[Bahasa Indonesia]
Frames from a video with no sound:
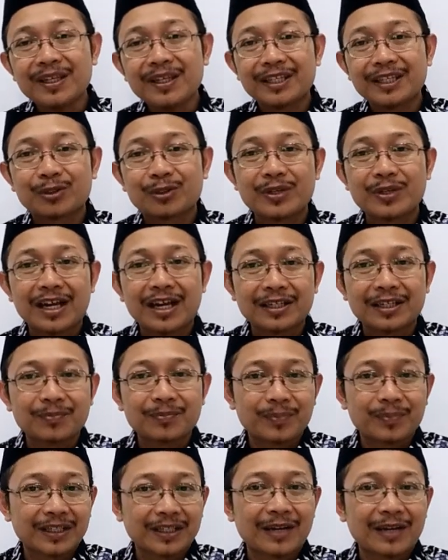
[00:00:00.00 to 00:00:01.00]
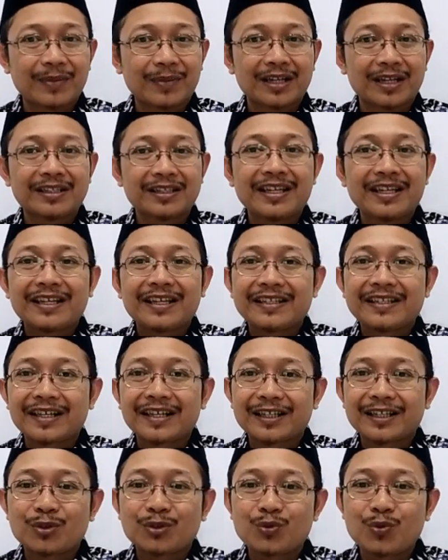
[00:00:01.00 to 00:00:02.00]
Itu yang pertama.
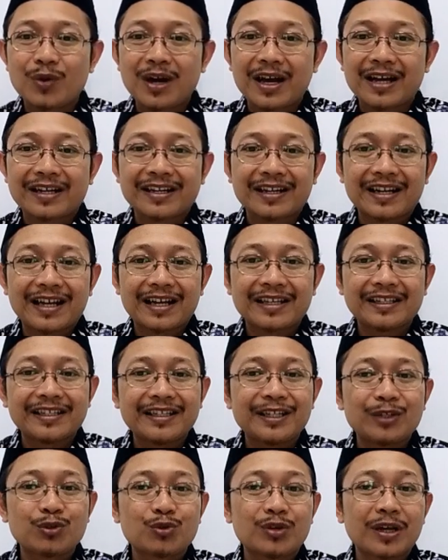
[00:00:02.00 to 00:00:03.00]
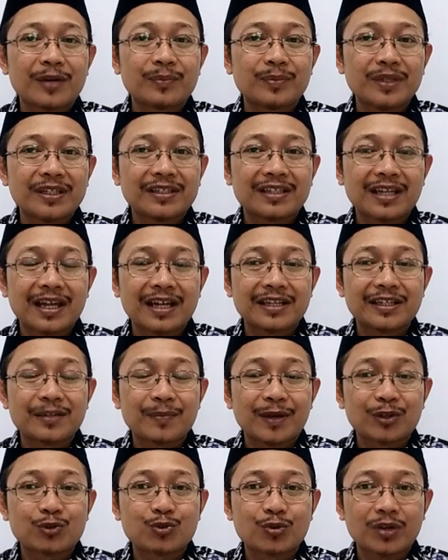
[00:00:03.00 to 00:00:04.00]
Yang kedua adalah ini juga bisa
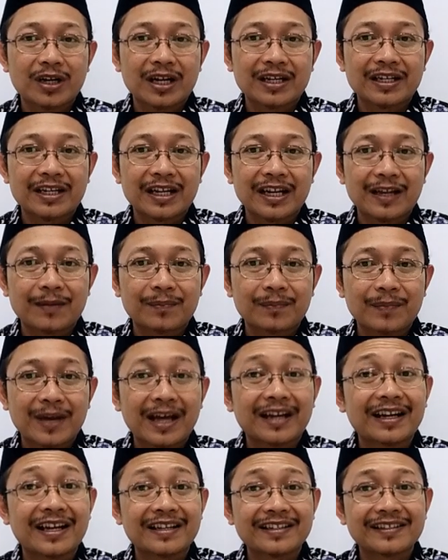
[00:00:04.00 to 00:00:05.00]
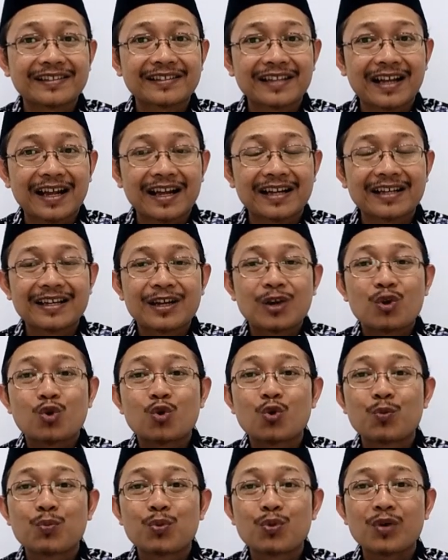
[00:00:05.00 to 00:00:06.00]
dimasukkan dalam analisa
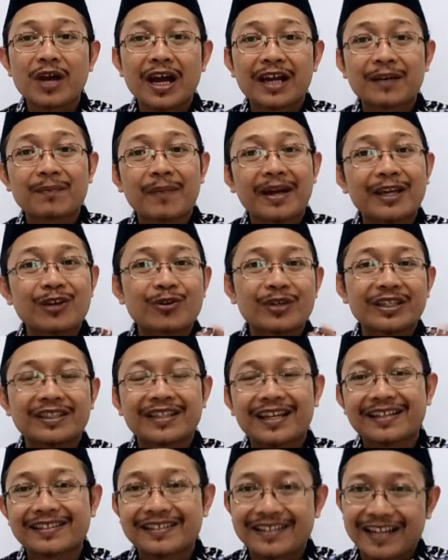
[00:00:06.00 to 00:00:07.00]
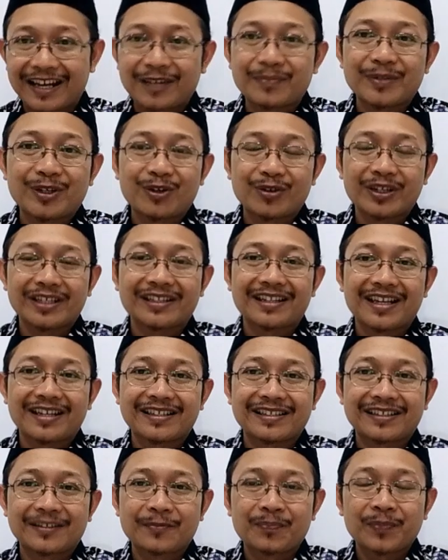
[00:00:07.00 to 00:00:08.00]
hubungan mayoritas dengan
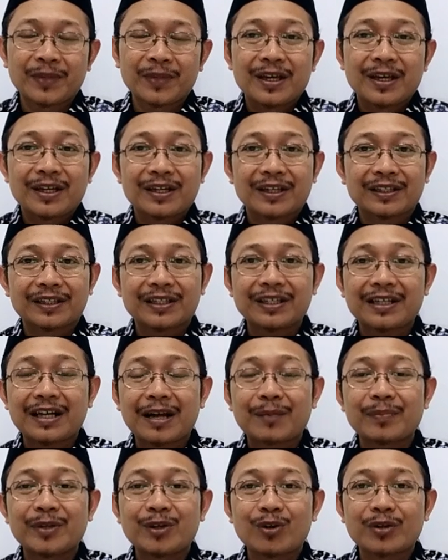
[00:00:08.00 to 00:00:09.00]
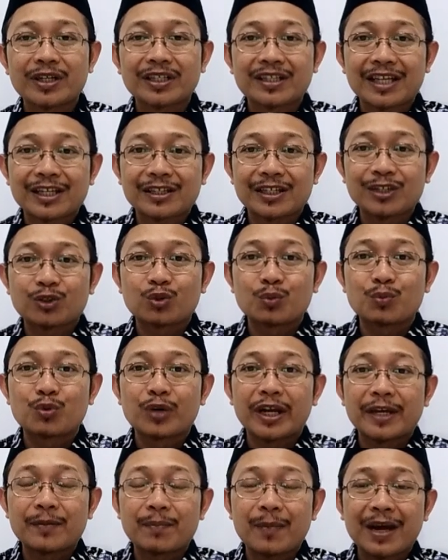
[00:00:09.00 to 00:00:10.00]
minoritas. Ketika minoritas itu
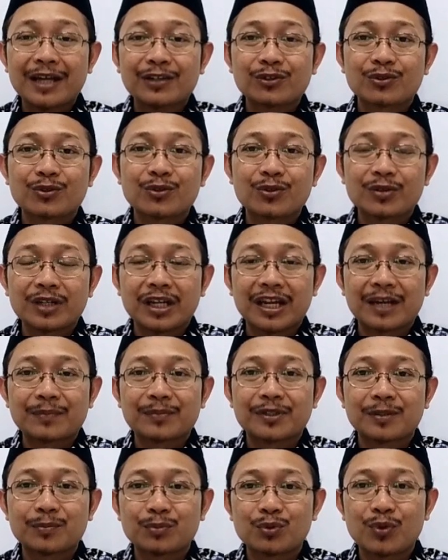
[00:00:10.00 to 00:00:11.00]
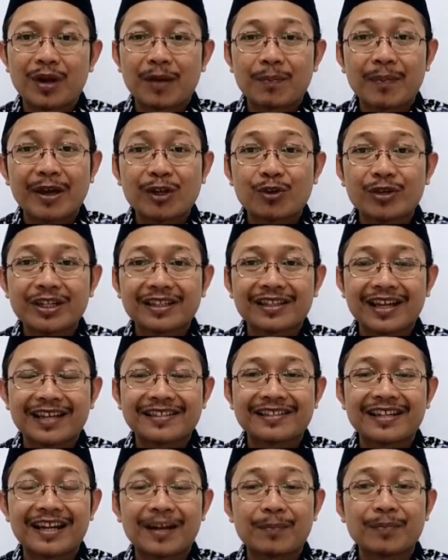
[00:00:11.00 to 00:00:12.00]
mulai masuk dalam sebuah
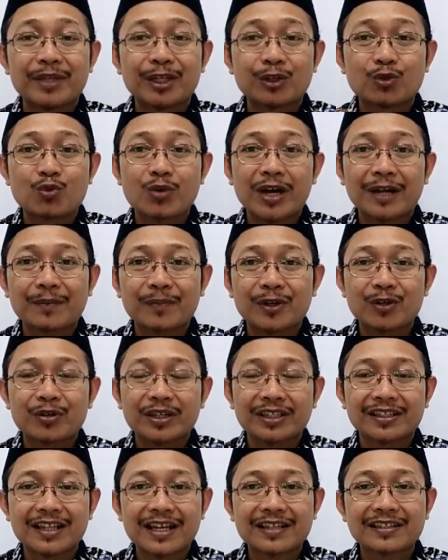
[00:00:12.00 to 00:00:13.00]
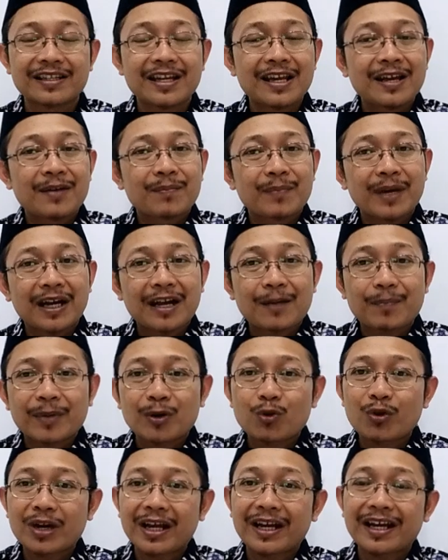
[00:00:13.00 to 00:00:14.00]
mayoritas, dalam lingkungan mayoritas, maka
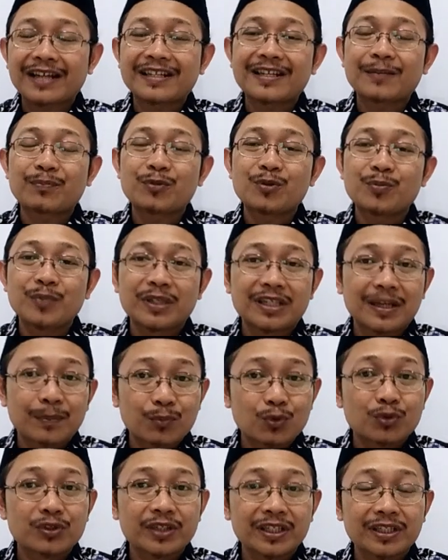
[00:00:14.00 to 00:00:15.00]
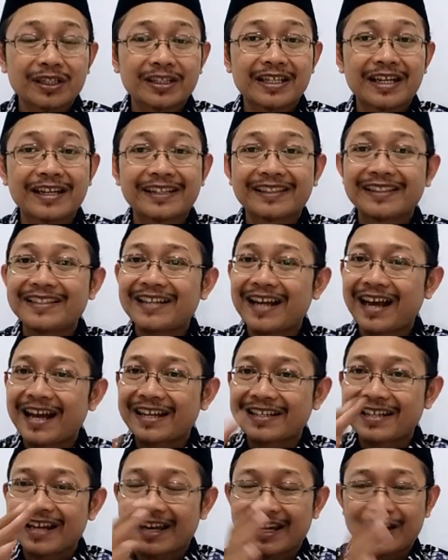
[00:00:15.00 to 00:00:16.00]
penolakannya pun bisa mungkin terjadi. Tidak
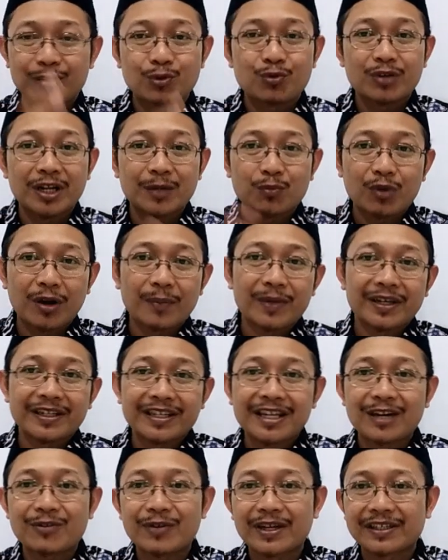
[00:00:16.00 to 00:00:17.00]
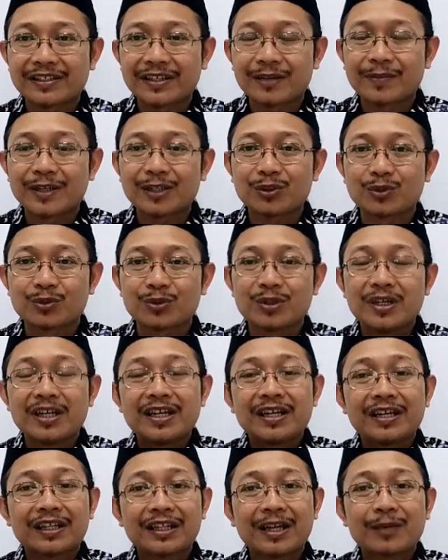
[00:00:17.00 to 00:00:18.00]
hanya NU dan Muhammadiyah, wahai sahabatku,
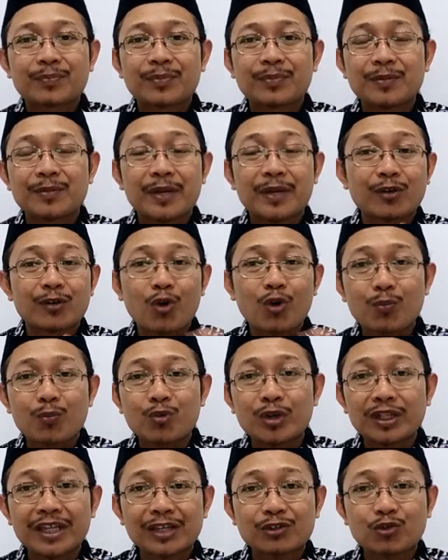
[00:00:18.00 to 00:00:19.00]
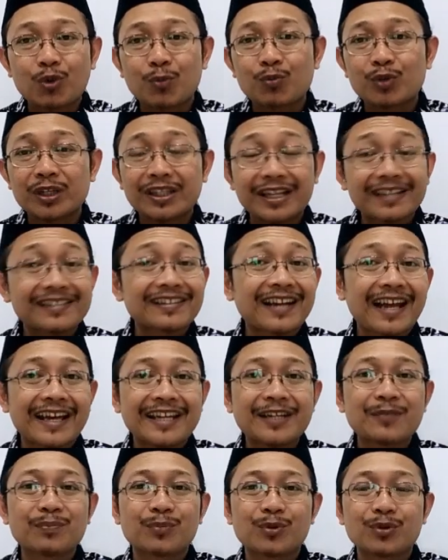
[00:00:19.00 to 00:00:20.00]
tetapi baik komunitas-komunitas
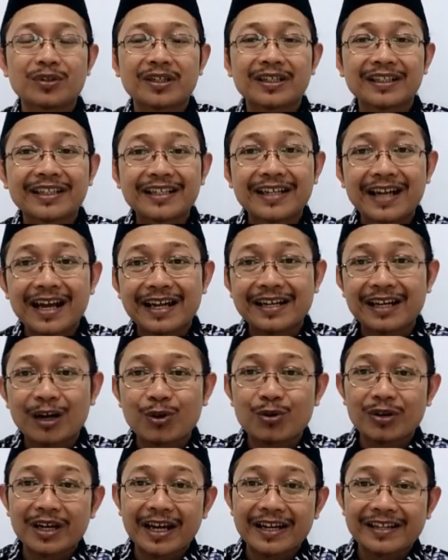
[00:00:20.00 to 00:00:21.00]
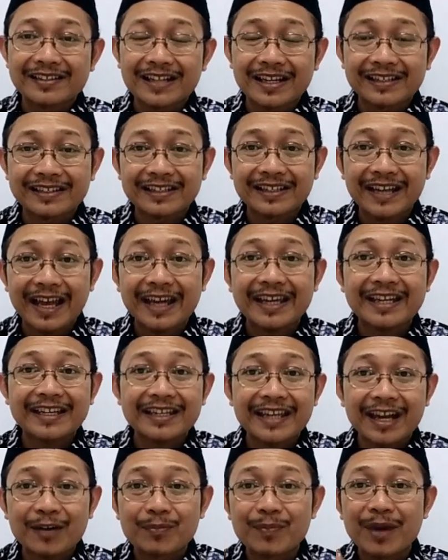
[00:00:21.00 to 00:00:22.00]
lain pun, ketika ada organisasi lain
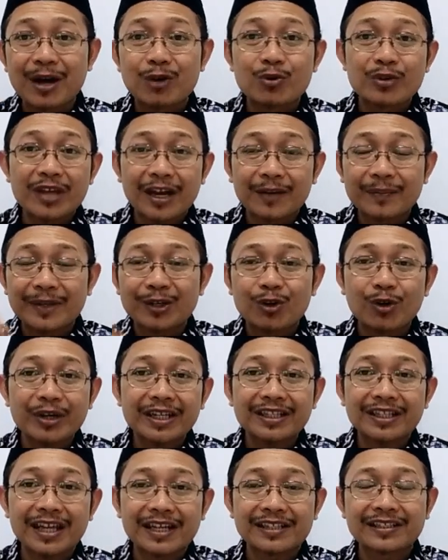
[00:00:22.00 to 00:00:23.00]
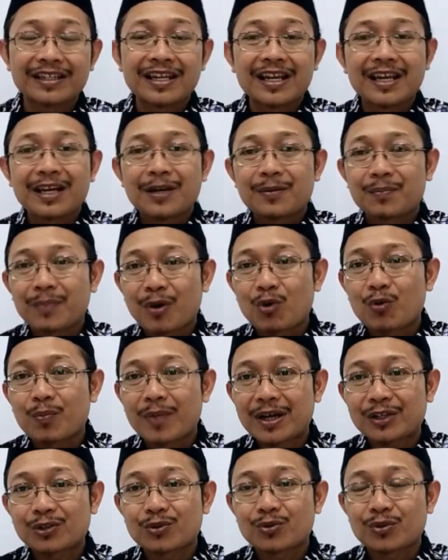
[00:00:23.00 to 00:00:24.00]
yang baru yang minoritas, mau
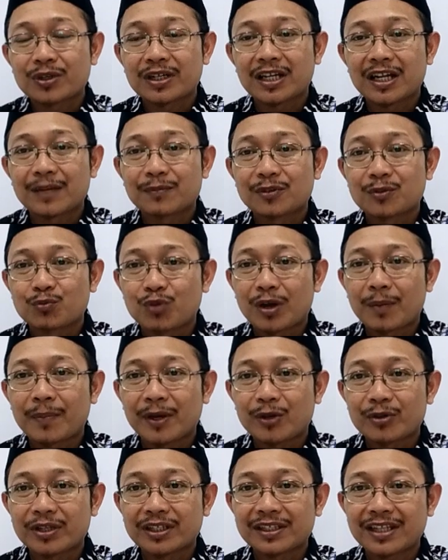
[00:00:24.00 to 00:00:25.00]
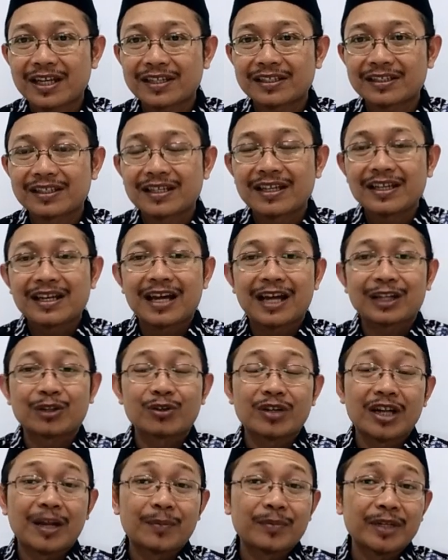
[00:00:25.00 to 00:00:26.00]
masuk ke dalam sebuah mayoritas
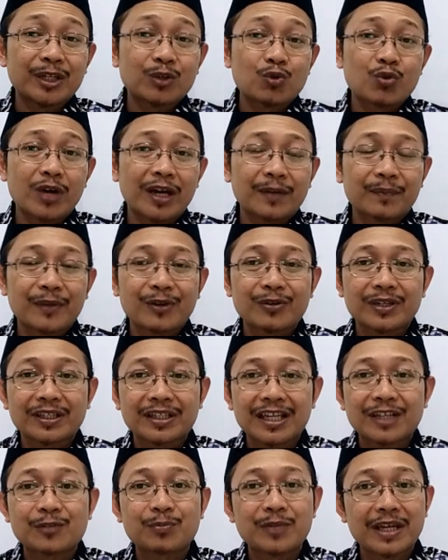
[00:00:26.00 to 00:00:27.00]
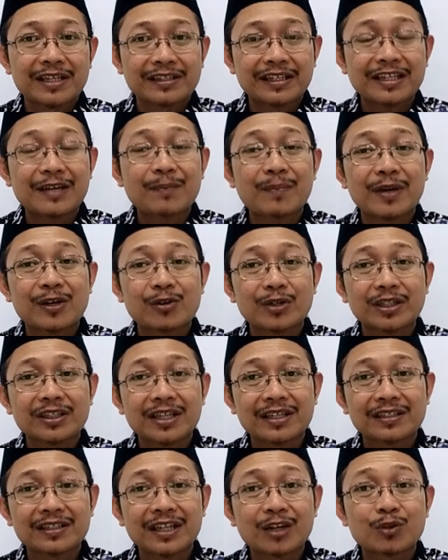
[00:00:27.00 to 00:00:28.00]
atau dalam lingkungan mayoritas, biasanya
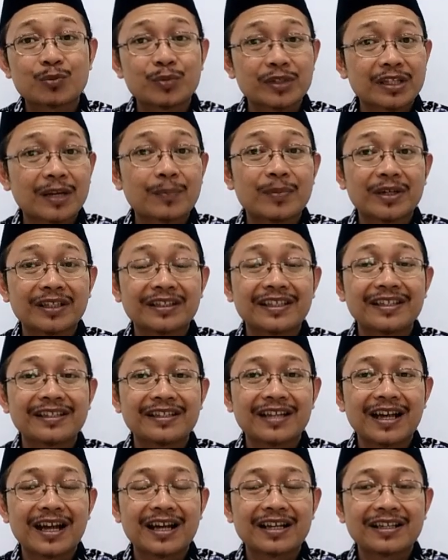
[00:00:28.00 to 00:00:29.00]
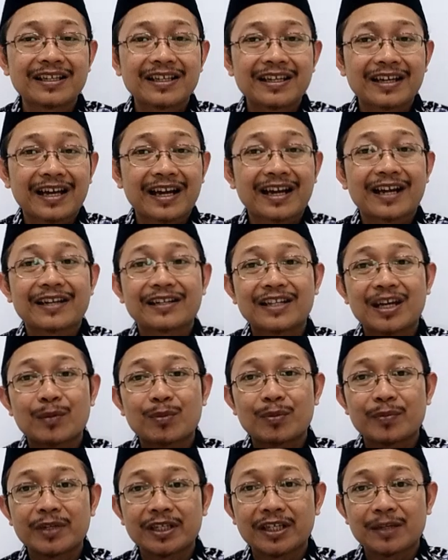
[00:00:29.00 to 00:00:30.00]
mayoritas selalu bisa bertindak karena dia
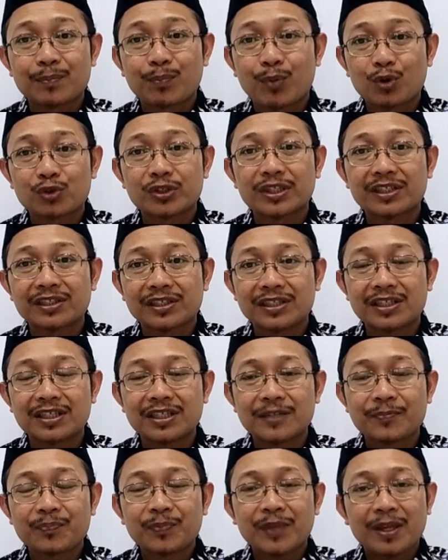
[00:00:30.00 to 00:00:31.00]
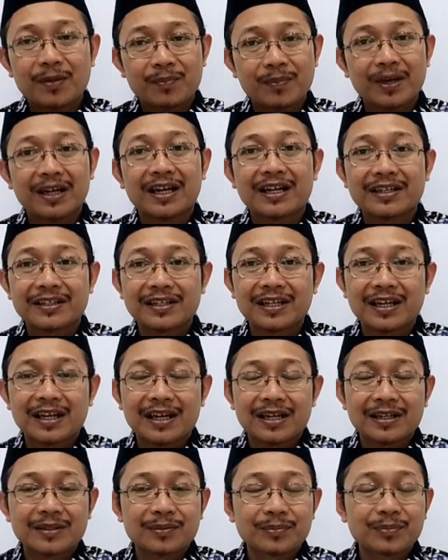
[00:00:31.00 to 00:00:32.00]
memiliki posisi, maka
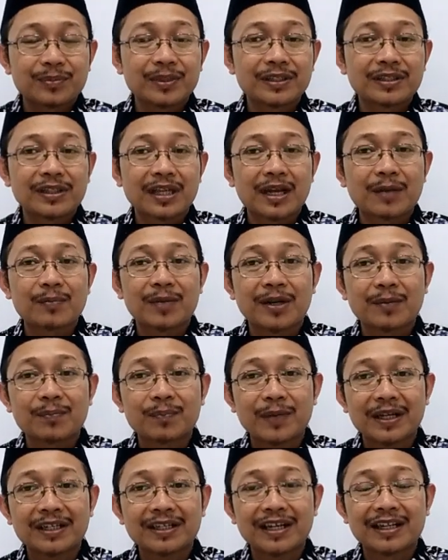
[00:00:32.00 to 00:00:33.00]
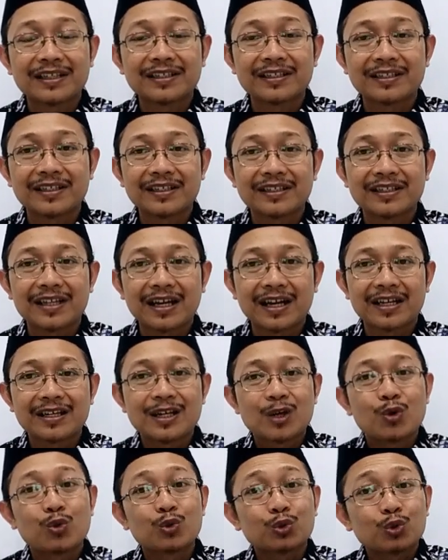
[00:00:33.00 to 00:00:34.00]
dia bisa menempatkan dirinya
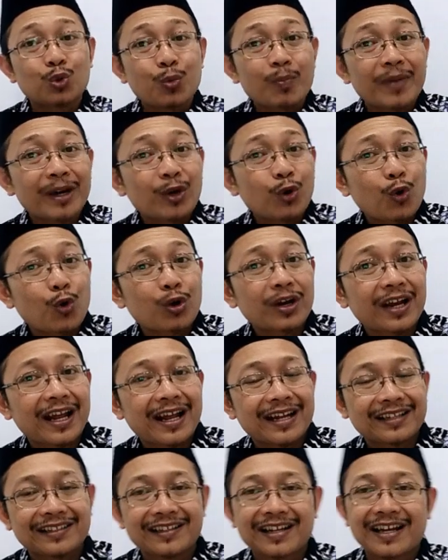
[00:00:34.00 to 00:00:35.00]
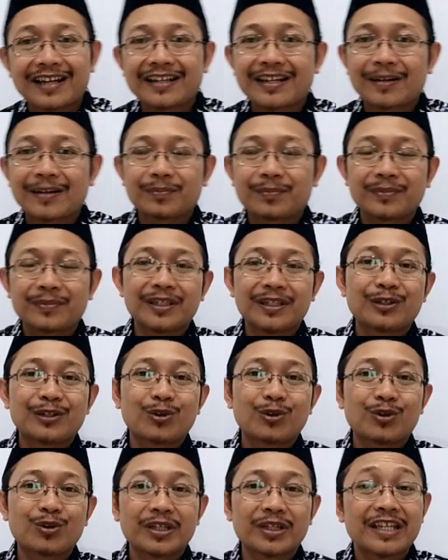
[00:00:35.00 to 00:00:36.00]
untuk menolak terhadap
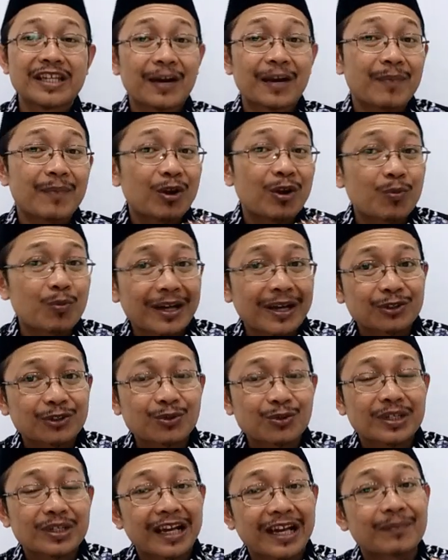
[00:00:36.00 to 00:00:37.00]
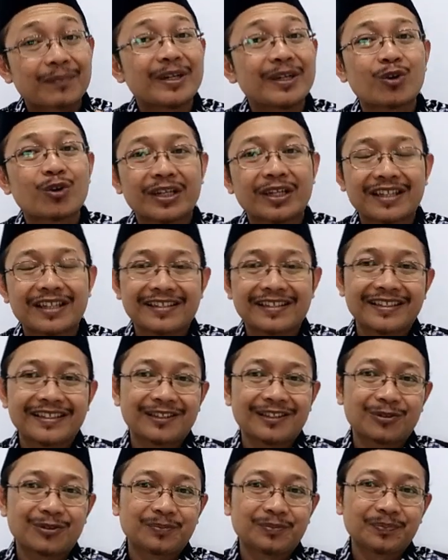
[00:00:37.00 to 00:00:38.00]
ideologi yang baru masuk yang minoritas
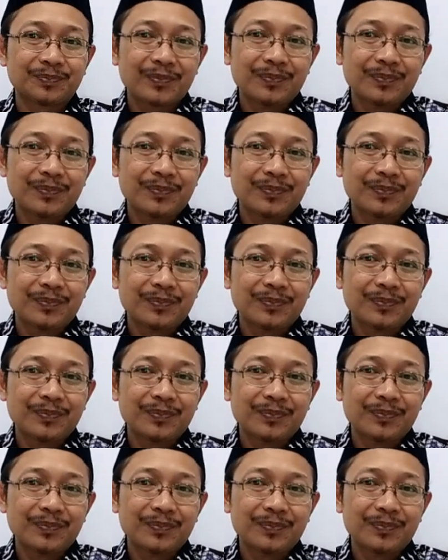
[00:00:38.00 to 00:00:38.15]
itu.